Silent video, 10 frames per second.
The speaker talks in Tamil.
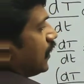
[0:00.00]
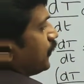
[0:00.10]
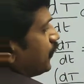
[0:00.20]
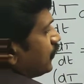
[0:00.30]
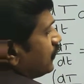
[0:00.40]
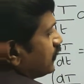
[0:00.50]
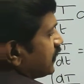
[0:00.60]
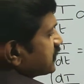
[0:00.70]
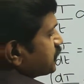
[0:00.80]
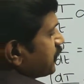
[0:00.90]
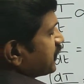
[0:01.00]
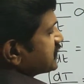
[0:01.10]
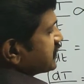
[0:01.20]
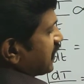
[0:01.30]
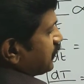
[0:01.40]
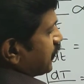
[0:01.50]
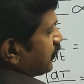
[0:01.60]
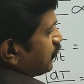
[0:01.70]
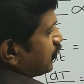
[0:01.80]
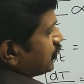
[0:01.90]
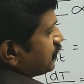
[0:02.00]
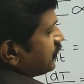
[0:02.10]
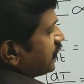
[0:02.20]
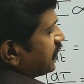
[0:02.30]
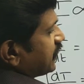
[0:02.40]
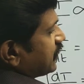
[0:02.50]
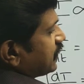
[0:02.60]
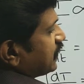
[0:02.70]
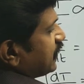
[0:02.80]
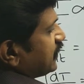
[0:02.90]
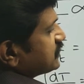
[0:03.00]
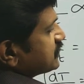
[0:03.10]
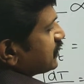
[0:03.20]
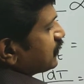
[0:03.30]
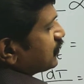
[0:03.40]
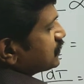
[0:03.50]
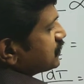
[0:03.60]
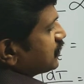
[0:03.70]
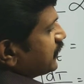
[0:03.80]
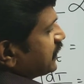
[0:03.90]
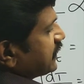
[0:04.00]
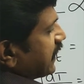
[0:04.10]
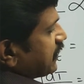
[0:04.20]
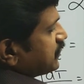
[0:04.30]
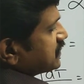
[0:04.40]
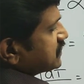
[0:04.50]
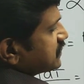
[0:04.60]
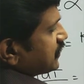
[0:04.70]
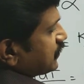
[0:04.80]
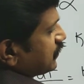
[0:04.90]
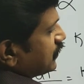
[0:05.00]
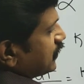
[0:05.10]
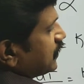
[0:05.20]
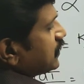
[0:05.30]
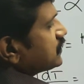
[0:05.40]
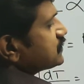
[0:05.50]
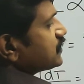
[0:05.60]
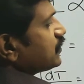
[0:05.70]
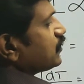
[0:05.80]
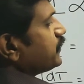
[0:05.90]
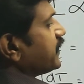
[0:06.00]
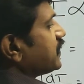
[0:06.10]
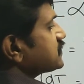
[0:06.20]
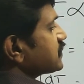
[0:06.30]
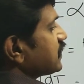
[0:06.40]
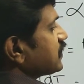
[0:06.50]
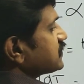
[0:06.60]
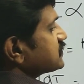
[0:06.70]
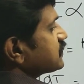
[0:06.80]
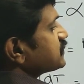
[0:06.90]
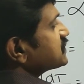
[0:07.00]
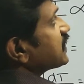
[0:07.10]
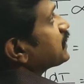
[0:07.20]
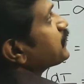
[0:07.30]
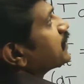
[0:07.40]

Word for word: அப்போ, experiment start பண்ணம் மோது. when t is equal to 0 when time is 0 0 minutes இல்லை நான் sum start